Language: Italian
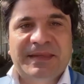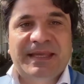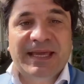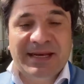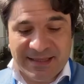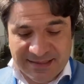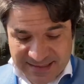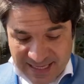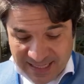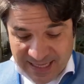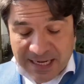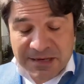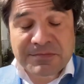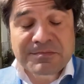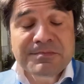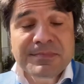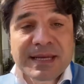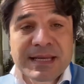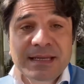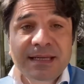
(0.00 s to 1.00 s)
che risale al
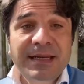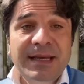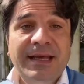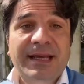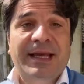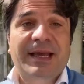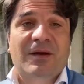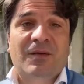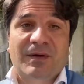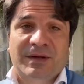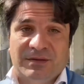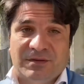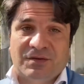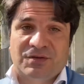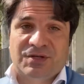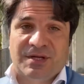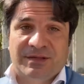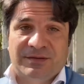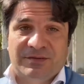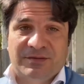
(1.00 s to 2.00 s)

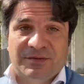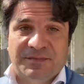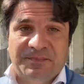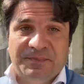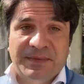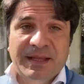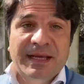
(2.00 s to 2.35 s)
1400.